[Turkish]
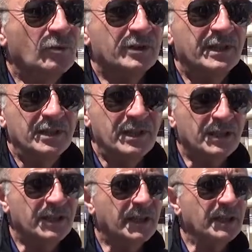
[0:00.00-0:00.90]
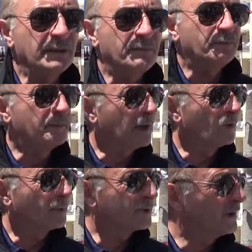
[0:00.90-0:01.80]
bu kadar içerisine girip bir
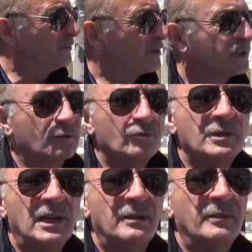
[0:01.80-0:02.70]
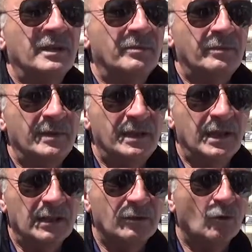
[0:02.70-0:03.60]
Avrupa Şampiyonası düzenleme gibi bir
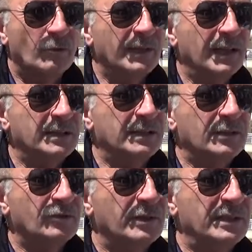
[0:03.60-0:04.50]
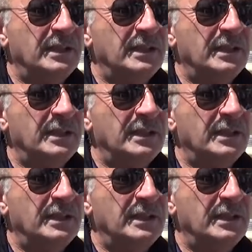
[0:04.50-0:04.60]
iddialı konuma geldikten sonra